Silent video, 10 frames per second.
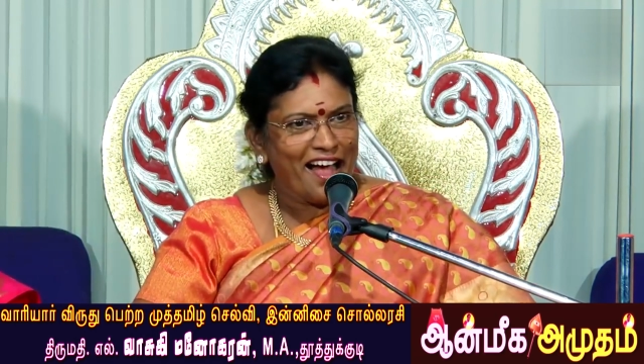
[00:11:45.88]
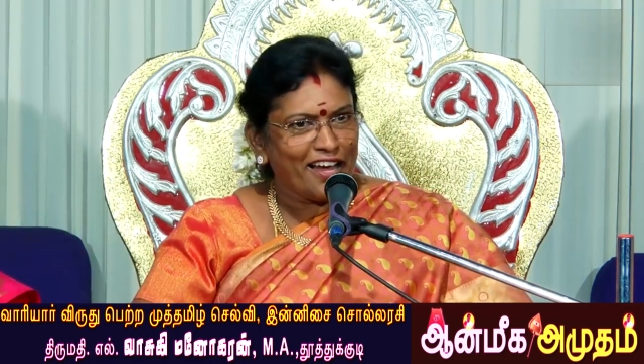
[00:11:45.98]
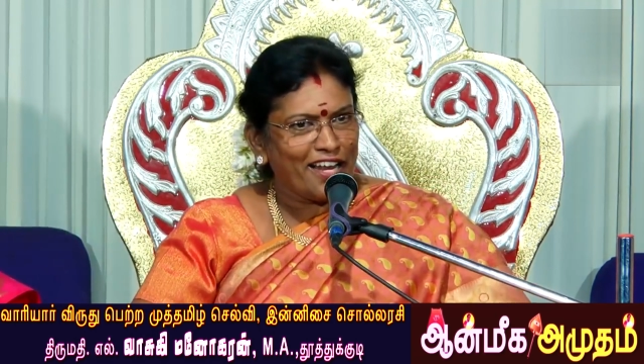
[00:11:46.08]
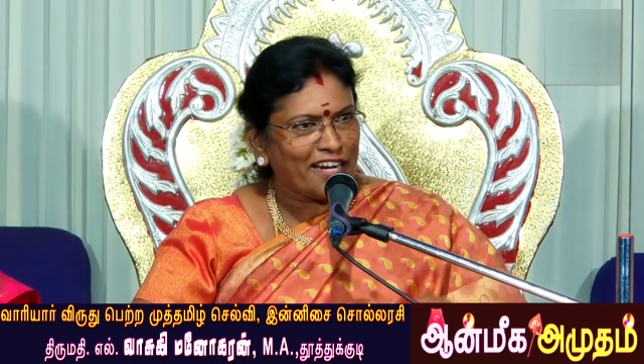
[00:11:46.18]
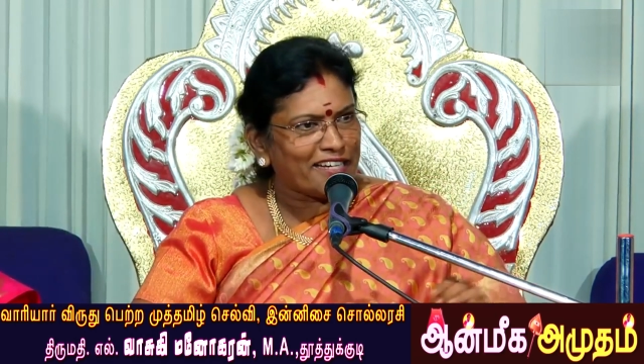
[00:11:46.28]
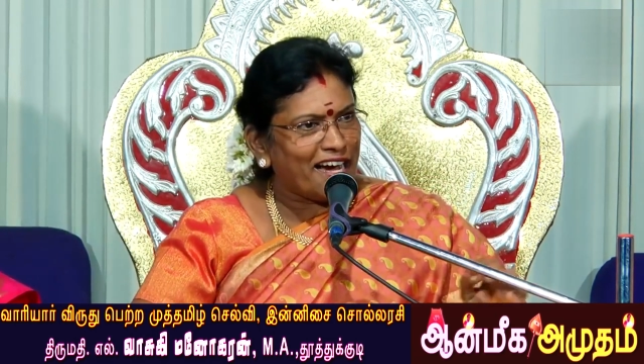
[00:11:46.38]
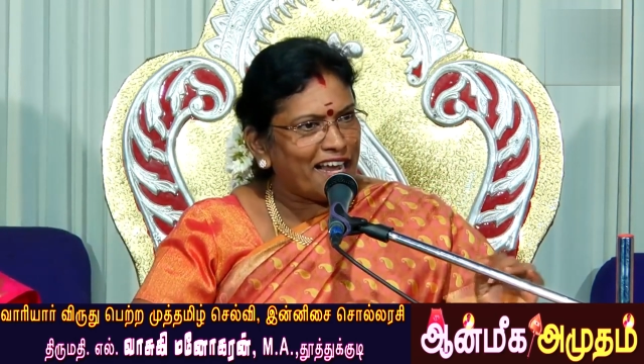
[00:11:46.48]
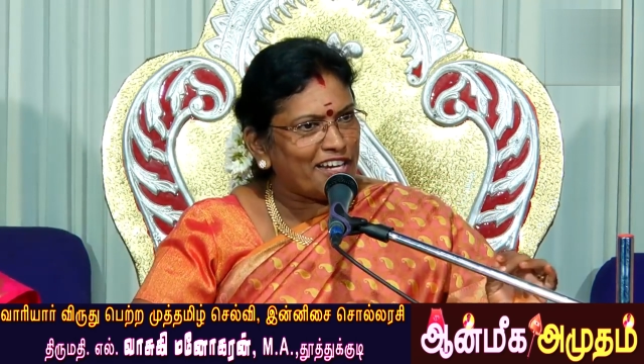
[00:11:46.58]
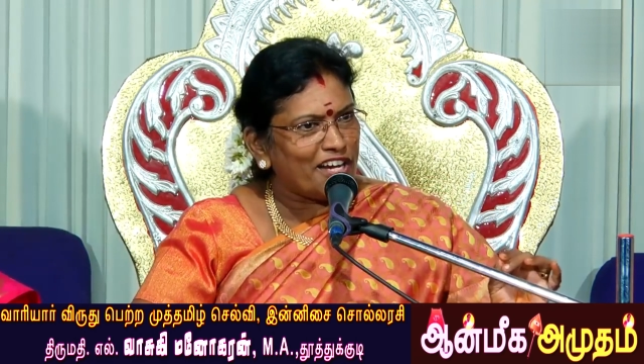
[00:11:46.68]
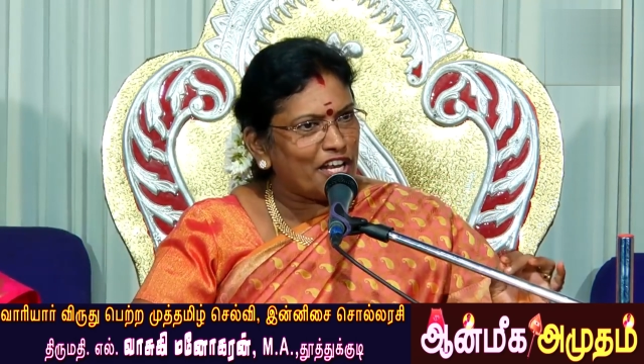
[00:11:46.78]
ஆனால்
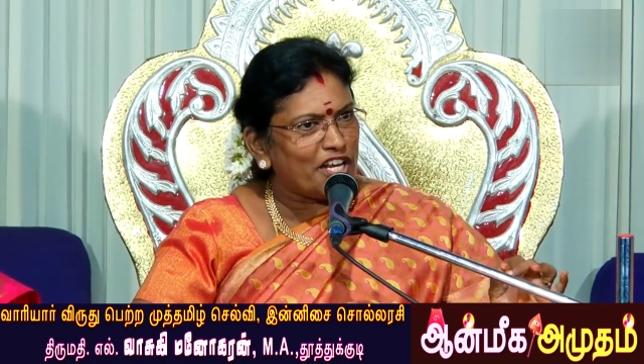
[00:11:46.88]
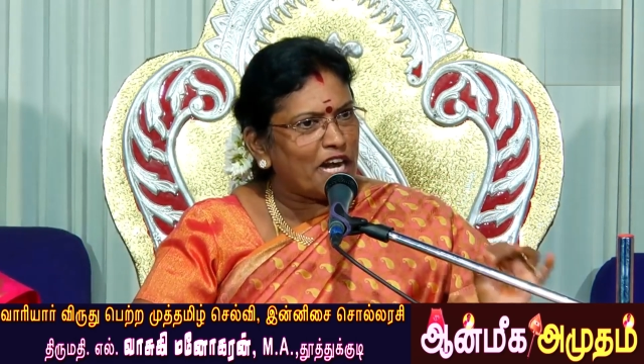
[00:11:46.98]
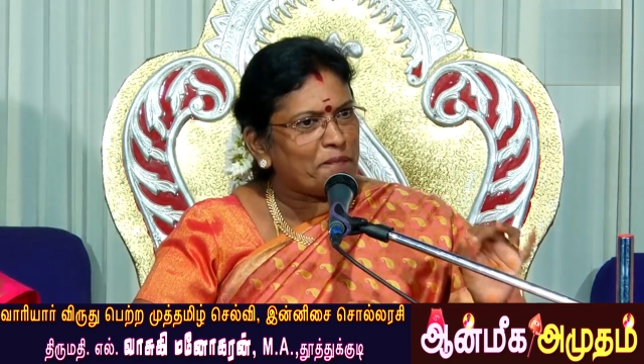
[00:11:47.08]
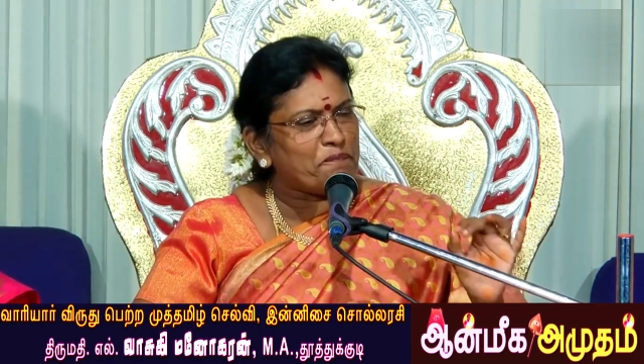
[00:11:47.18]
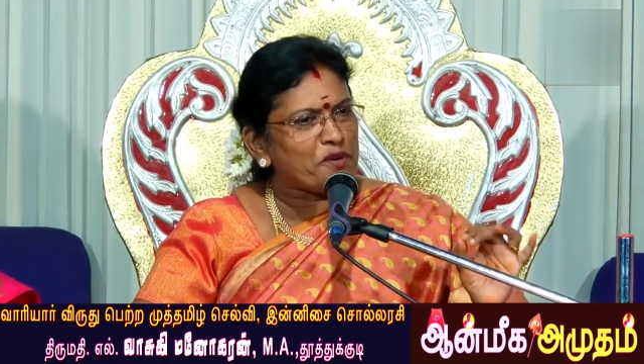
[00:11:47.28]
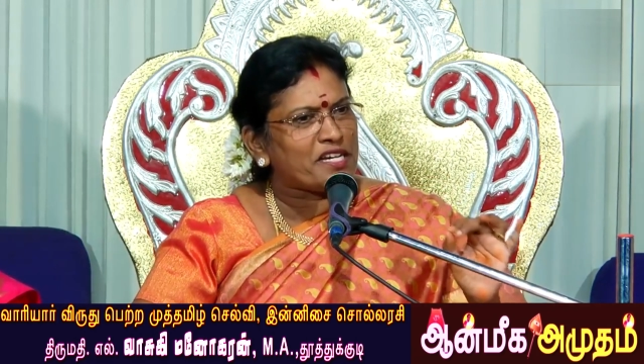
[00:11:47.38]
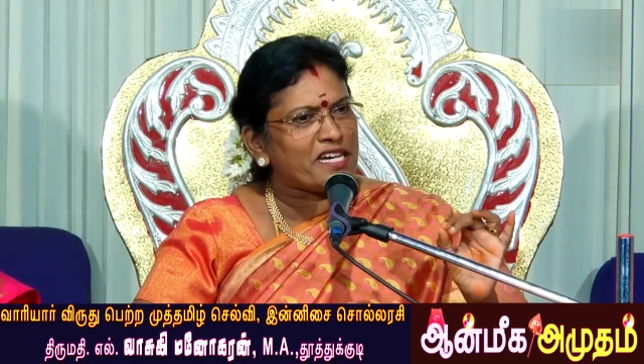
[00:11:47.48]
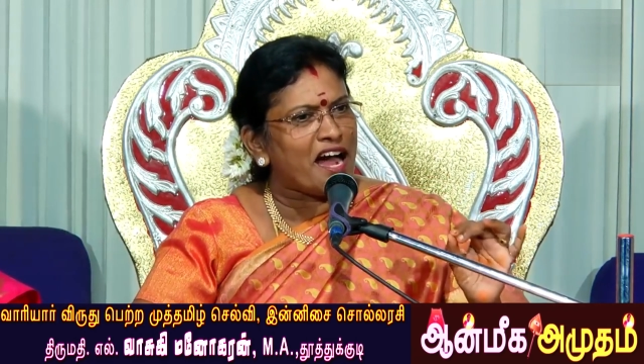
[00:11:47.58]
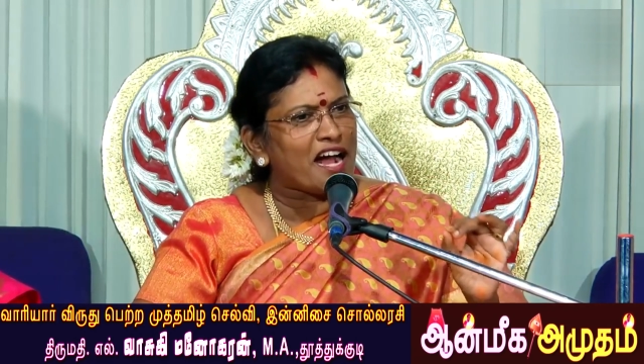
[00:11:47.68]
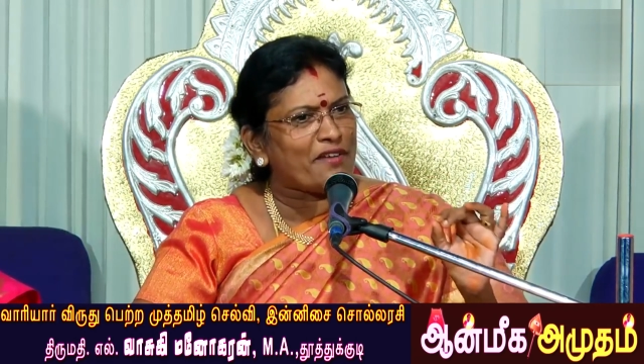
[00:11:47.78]
கர்ணன்
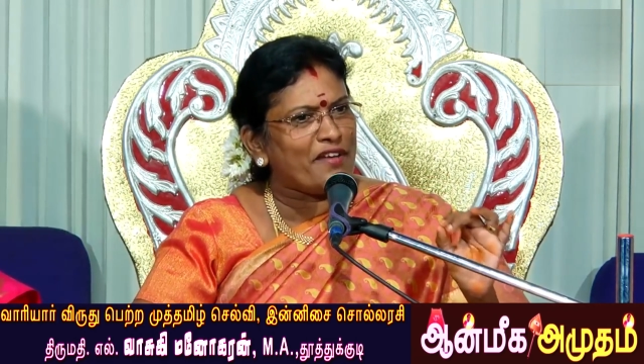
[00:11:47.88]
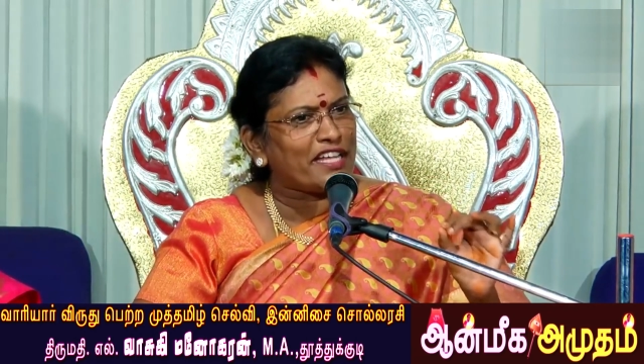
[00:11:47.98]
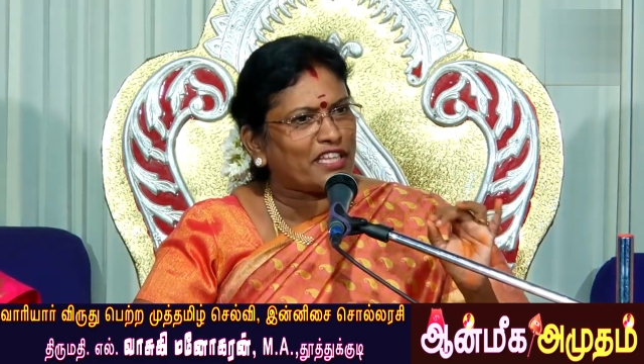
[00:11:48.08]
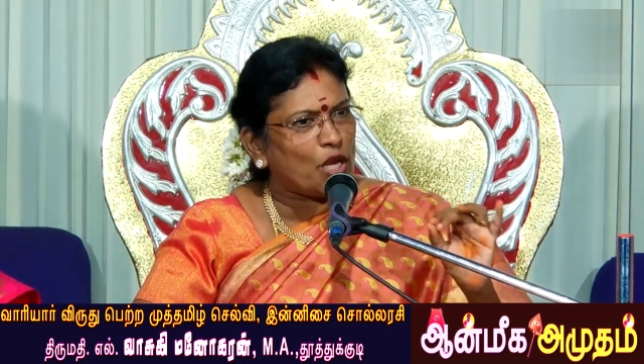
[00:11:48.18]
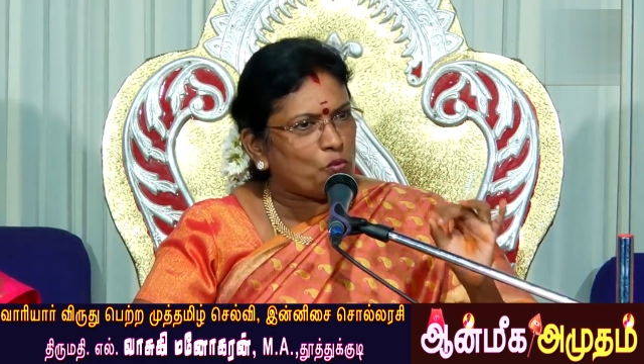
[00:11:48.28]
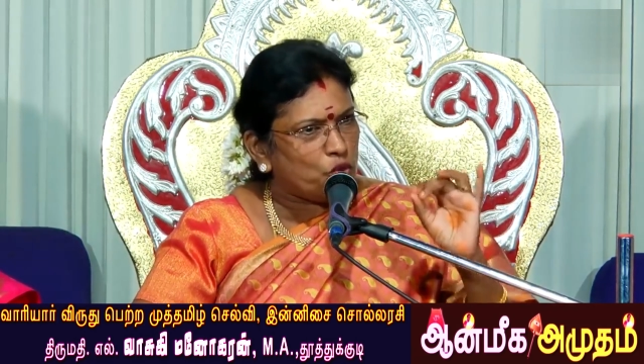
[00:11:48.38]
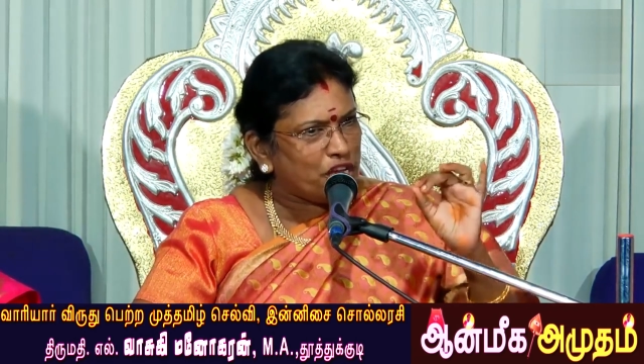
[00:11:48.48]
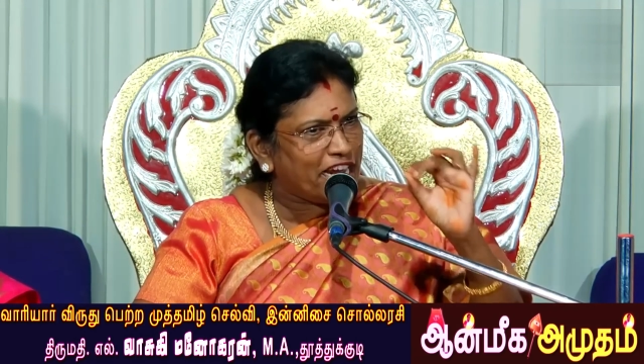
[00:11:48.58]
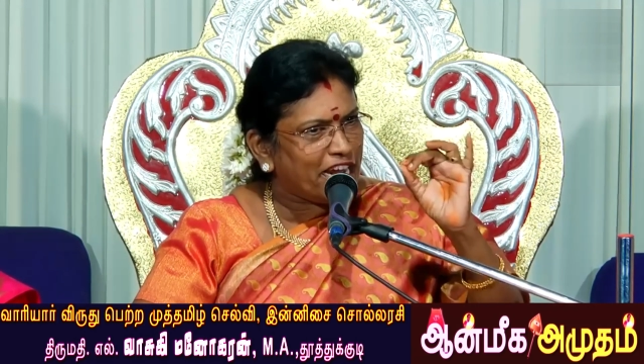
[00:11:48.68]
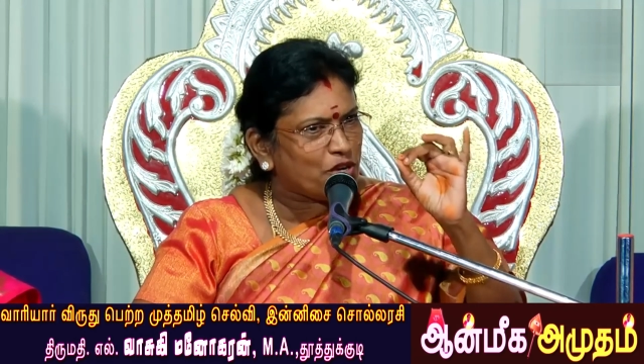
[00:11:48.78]
நட்புக்காகவே தன்
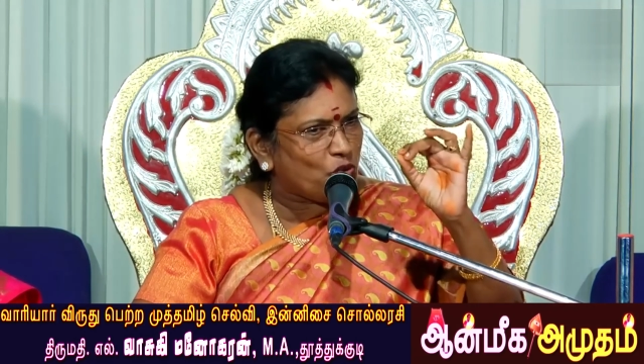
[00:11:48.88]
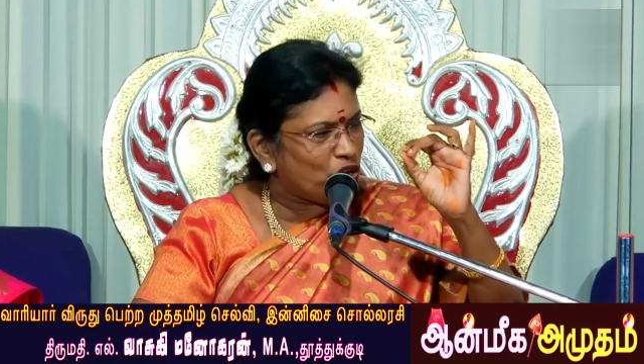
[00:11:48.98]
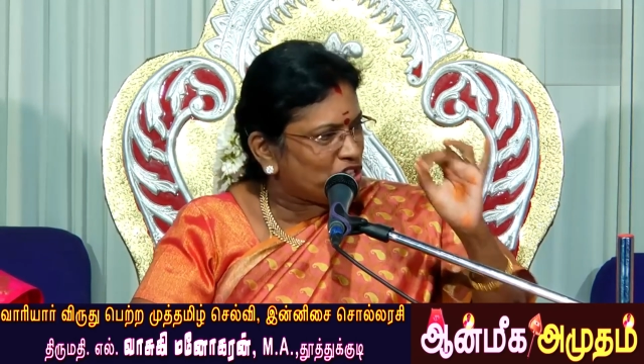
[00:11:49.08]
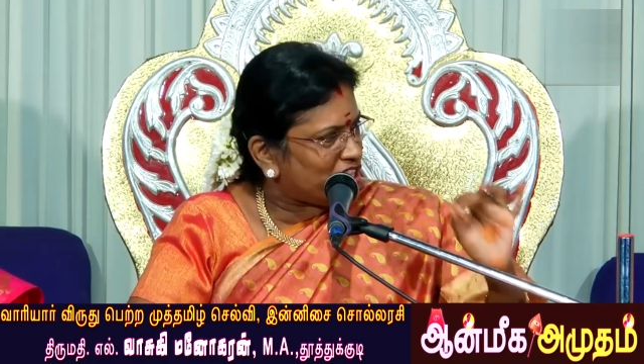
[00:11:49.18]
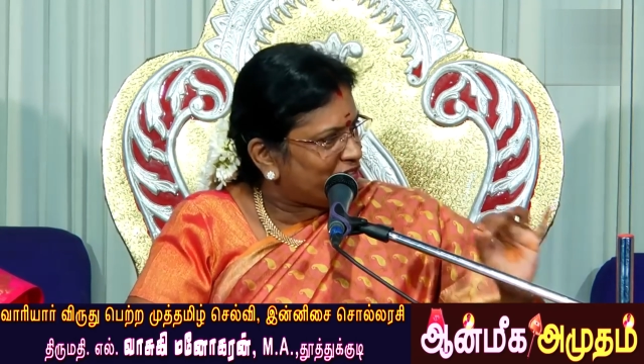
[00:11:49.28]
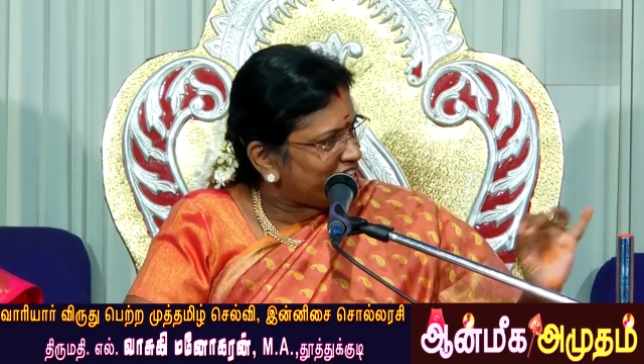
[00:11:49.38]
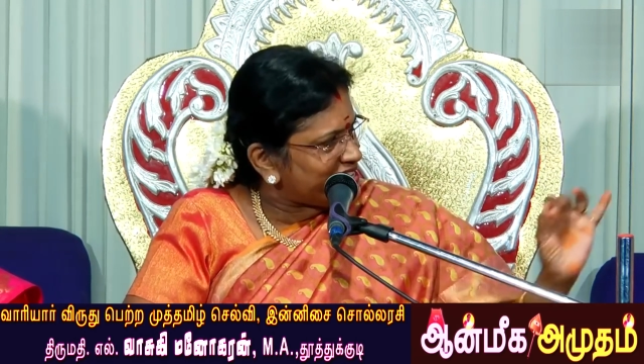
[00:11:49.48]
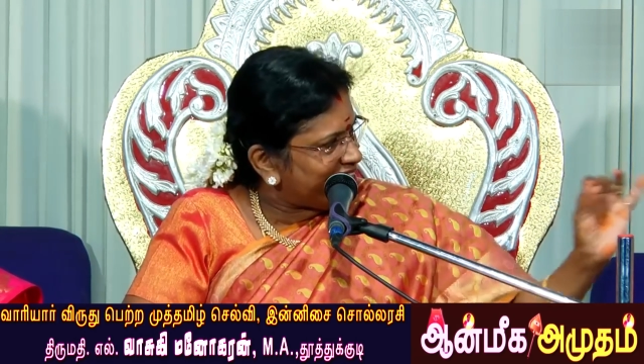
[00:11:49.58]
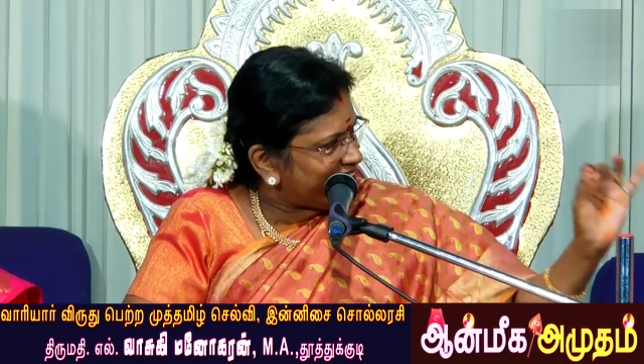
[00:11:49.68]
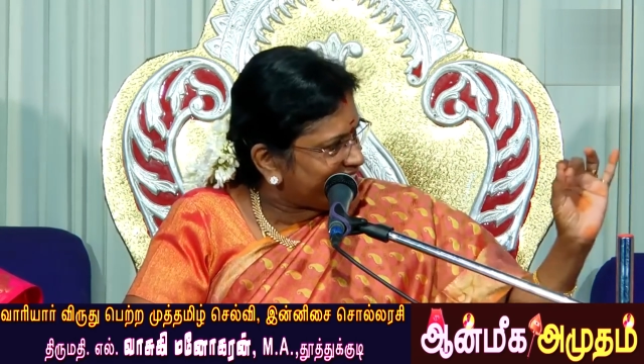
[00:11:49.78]
உயிரை கொடுத்தவன்
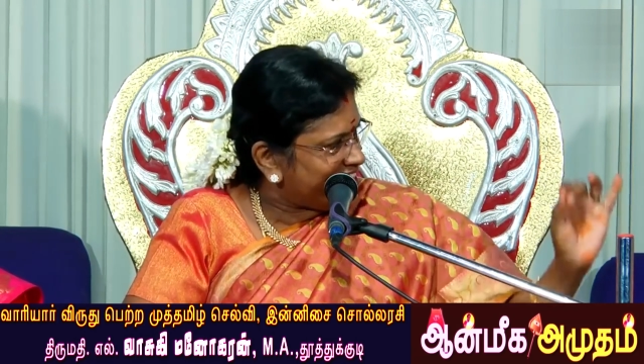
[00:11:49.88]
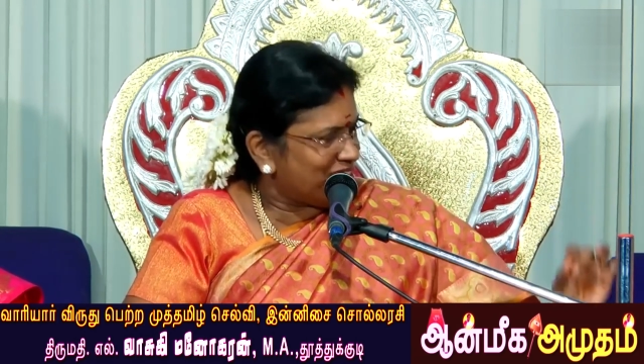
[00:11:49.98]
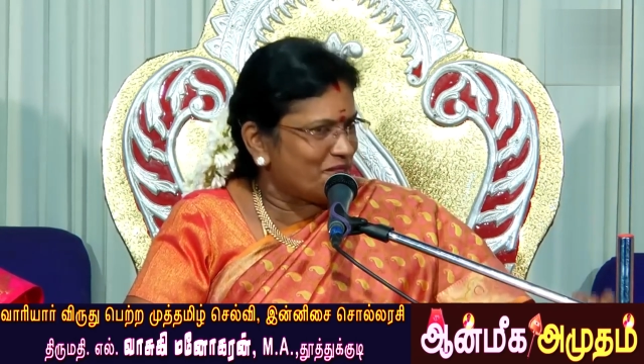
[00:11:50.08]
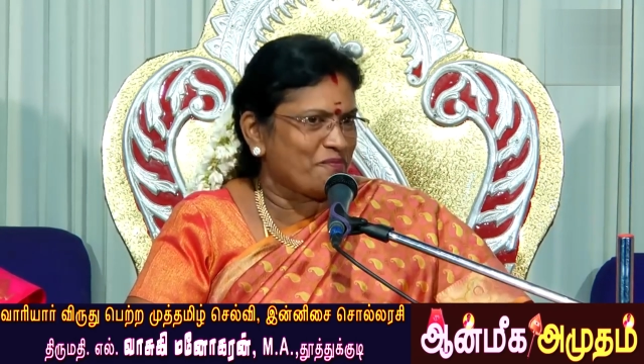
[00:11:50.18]
கர்ணன்